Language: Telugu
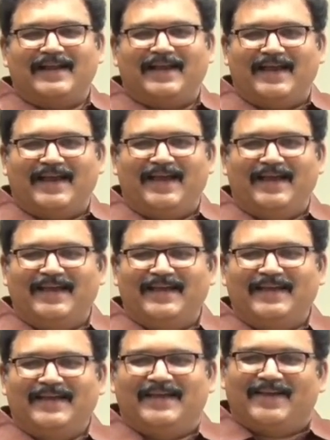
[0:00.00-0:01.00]
అంటే
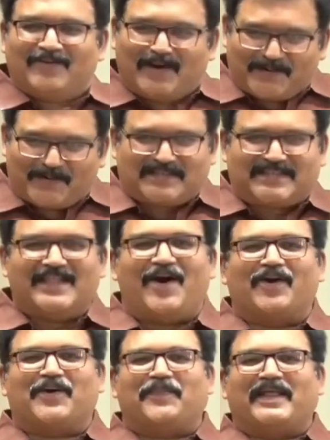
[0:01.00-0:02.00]
వాడికి వచ్చింది
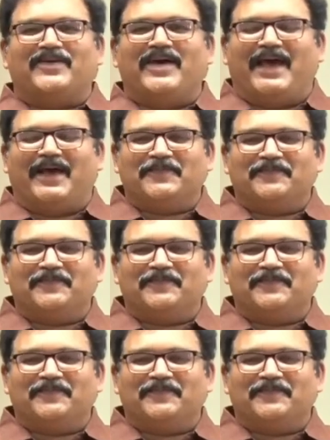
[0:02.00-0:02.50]
ఒక్క పదమే